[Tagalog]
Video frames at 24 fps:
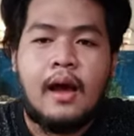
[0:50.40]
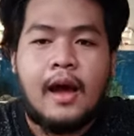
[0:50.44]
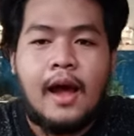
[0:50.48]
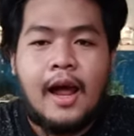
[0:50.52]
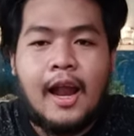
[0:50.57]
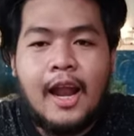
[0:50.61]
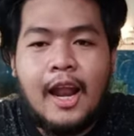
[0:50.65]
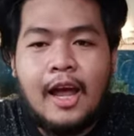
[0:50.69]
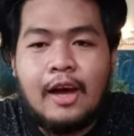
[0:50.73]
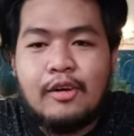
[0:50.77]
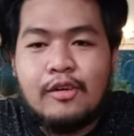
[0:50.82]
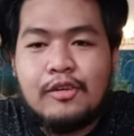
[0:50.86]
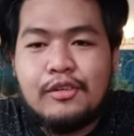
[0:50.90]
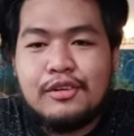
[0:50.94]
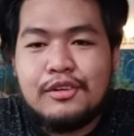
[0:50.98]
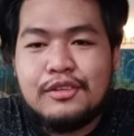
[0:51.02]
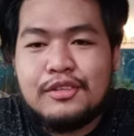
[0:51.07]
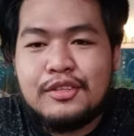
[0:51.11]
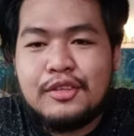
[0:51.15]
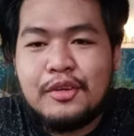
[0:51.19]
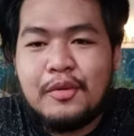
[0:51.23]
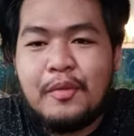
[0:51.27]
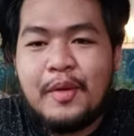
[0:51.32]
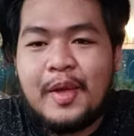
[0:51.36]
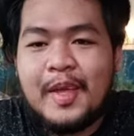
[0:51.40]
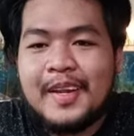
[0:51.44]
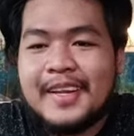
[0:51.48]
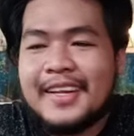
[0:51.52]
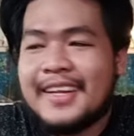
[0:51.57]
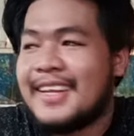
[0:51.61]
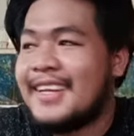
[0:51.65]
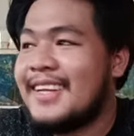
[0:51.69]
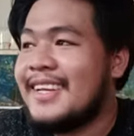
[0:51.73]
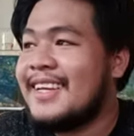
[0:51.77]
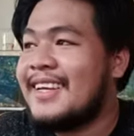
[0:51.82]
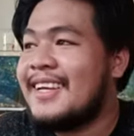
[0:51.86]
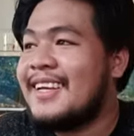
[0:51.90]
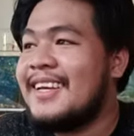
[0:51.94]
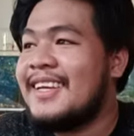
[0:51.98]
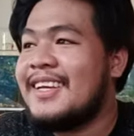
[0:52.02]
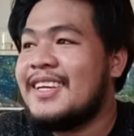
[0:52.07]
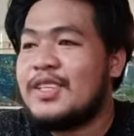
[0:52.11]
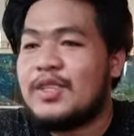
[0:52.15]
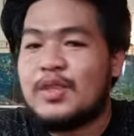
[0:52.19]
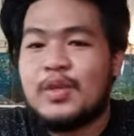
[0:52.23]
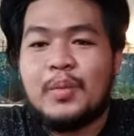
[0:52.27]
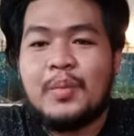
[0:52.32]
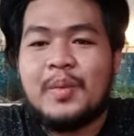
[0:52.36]
Pala ko customer.
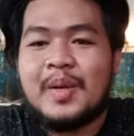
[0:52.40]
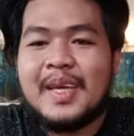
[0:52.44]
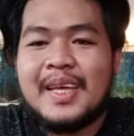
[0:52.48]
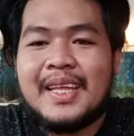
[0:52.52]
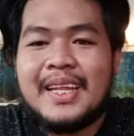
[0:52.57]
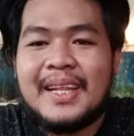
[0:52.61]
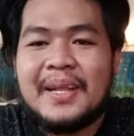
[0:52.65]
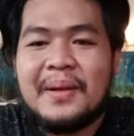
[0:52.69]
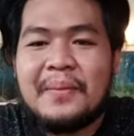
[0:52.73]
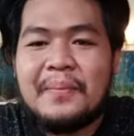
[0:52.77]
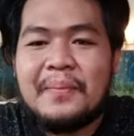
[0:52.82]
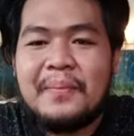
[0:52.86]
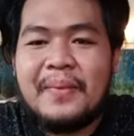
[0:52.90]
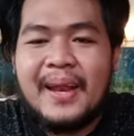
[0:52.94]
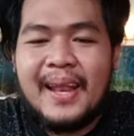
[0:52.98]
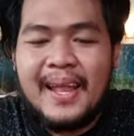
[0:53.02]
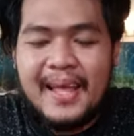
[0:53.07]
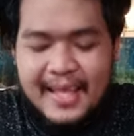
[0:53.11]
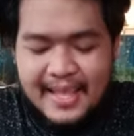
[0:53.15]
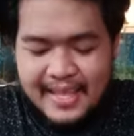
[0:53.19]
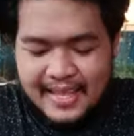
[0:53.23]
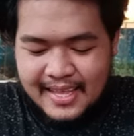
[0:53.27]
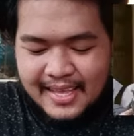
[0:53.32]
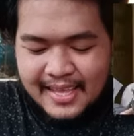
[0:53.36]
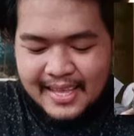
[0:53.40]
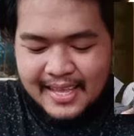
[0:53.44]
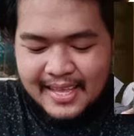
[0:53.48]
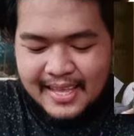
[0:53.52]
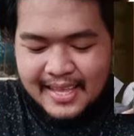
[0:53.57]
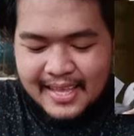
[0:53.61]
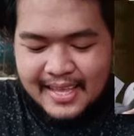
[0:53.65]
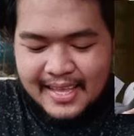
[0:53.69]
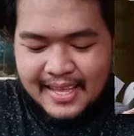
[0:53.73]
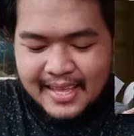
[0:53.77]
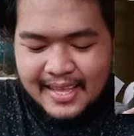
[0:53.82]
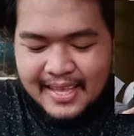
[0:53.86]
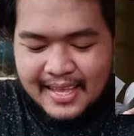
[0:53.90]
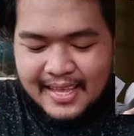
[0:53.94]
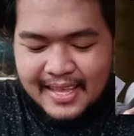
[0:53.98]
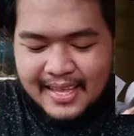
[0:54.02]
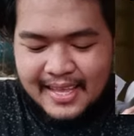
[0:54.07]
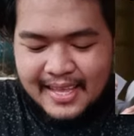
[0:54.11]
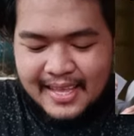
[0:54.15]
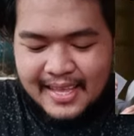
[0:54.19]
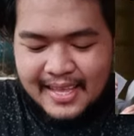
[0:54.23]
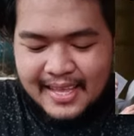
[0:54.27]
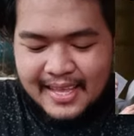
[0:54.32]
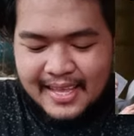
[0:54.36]
Tumingin lang pala. So, oh, what are you talking
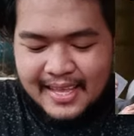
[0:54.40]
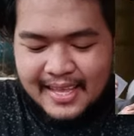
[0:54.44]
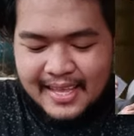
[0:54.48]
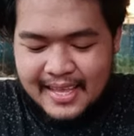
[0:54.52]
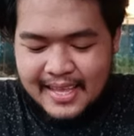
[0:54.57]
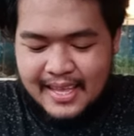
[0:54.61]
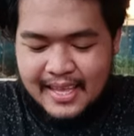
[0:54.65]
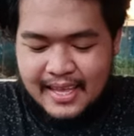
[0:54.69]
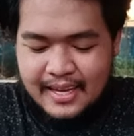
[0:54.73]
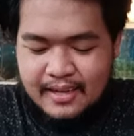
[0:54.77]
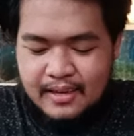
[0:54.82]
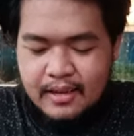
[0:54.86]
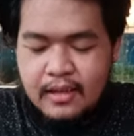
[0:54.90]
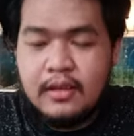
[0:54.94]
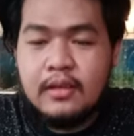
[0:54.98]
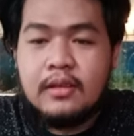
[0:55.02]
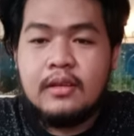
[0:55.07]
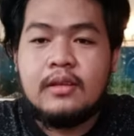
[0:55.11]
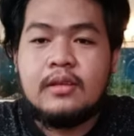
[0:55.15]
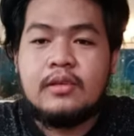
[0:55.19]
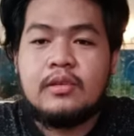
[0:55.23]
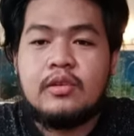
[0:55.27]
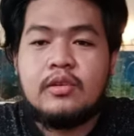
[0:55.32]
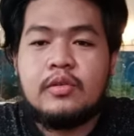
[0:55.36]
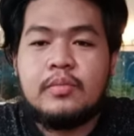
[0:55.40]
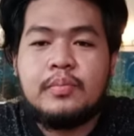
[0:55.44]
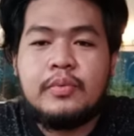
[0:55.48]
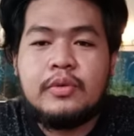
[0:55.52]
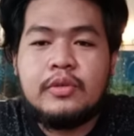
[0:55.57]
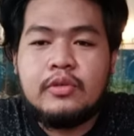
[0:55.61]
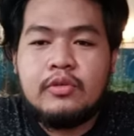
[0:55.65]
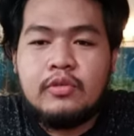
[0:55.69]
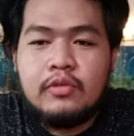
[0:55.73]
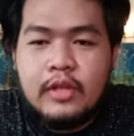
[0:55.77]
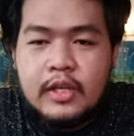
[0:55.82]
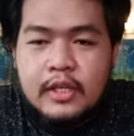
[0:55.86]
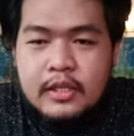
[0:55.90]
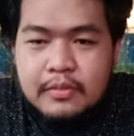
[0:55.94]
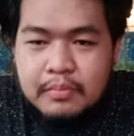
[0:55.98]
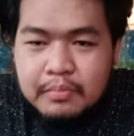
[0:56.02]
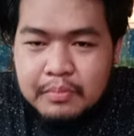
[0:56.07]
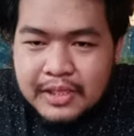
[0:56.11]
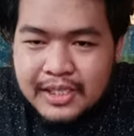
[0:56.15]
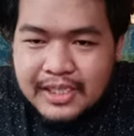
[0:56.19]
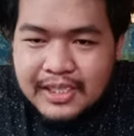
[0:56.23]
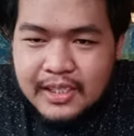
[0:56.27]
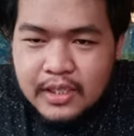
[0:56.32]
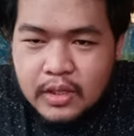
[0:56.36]
about, man? Ayan. So, for today's
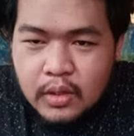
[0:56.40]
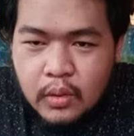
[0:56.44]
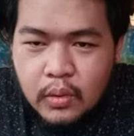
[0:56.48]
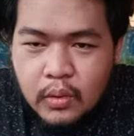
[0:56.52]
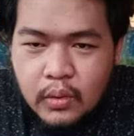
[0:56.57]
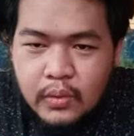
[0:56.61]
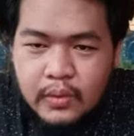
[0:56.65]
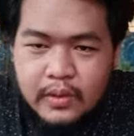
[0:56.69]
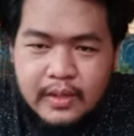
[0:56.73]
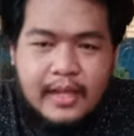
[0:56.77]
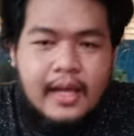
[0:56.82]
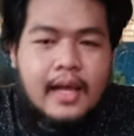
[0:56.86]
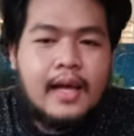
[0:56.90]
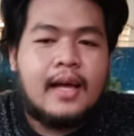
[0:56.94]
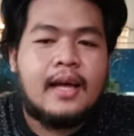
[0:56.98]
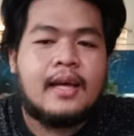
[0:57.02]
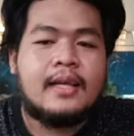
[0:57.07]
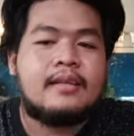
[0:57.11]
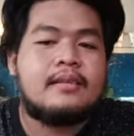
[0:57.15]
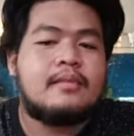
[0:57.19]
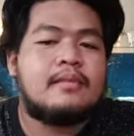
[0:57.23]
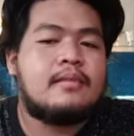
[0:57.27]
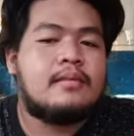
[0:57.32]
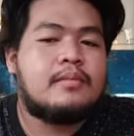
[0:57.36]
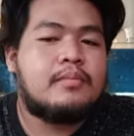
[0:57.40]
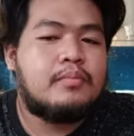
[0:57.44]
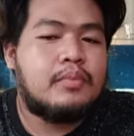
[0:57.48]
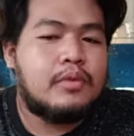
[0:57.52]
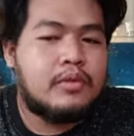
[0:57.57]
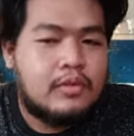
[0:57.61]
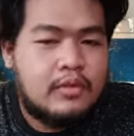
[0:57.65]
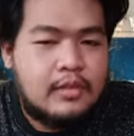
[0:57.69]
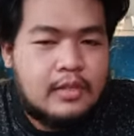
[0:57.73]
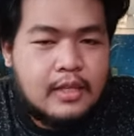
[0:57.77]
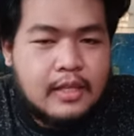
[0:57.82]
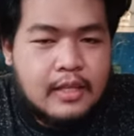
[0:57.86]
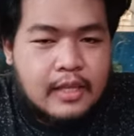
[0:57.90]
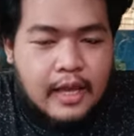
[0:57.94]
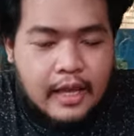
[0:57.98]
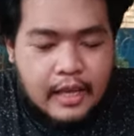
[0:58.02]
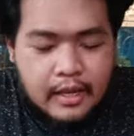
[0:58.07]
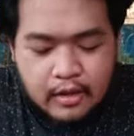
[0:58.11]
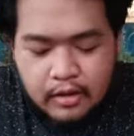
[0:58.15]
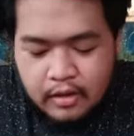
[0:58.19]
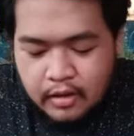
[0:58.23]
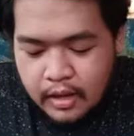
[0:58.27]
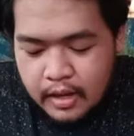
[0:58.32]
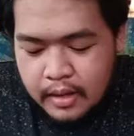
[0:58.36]
video, ayan. Proceed na
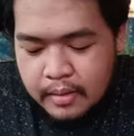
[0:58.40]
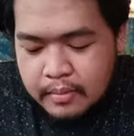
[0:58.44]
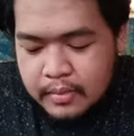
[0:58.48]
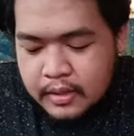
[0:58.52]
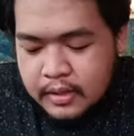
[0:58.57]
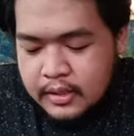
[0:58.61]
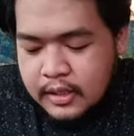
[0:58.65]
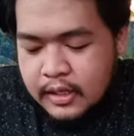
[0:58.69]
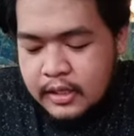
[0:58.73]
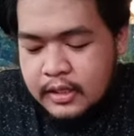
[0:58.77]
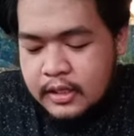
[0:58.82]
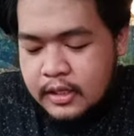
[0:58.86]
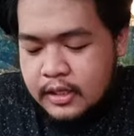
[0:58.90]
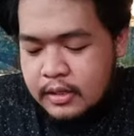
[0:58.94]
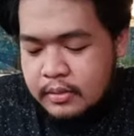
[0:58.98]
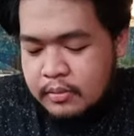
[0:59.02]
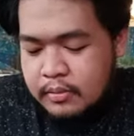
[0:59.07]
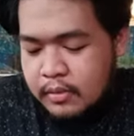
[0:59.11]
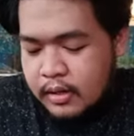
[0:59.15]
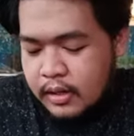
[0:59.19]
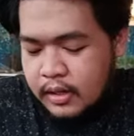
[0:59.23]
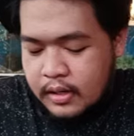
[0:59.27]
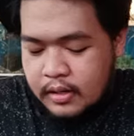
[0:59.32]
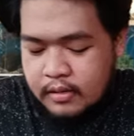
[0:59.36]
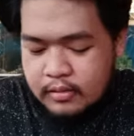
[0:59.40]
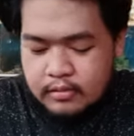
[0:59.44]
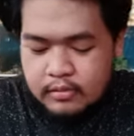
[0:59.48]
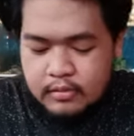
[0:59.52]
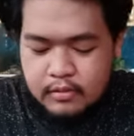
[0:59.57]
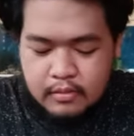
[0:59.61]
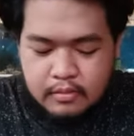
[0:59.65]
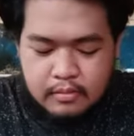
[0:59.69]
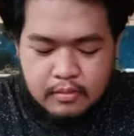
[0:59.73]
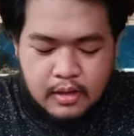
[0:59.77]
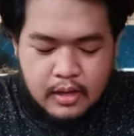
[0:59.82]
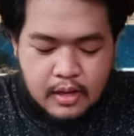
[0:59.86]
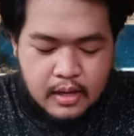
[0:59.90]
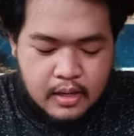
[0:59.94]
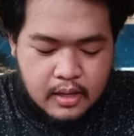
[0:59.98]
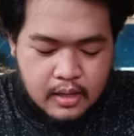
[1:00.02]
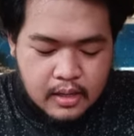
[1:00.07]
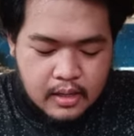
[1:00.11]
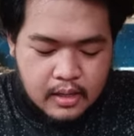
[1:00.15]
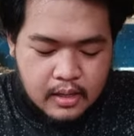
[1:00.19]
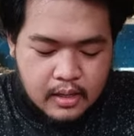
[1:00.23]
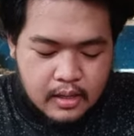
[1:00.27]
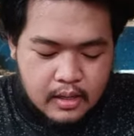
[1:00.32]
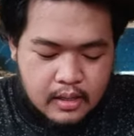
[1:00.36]
tayo. Ah, magtatanim lang ako ng mga
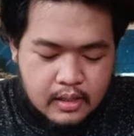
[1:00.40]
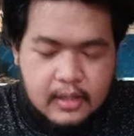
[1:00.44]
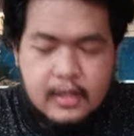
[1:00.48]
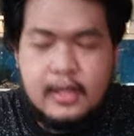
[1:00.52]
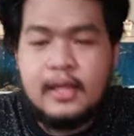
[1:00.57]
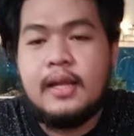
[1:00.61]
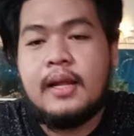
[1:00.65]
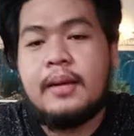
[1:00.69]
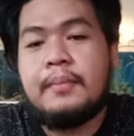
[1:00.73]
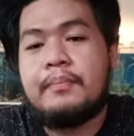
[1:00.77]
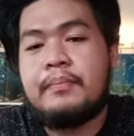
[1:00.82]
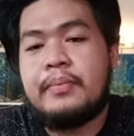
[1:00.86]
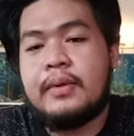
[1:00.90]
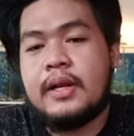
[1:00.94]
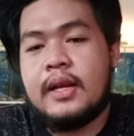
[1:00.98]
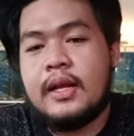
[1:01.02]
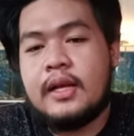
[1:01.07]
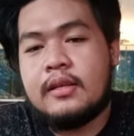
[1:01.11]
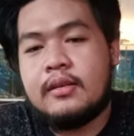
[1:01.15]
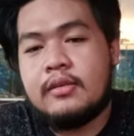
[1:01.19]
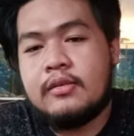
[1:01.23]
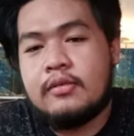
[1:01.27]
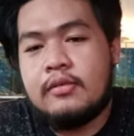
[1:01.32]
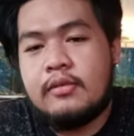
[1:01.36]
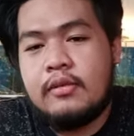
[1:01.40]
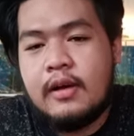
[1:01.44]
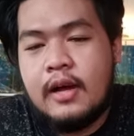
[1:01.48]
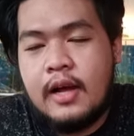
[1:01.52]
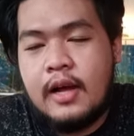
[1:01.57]
ilang pirasong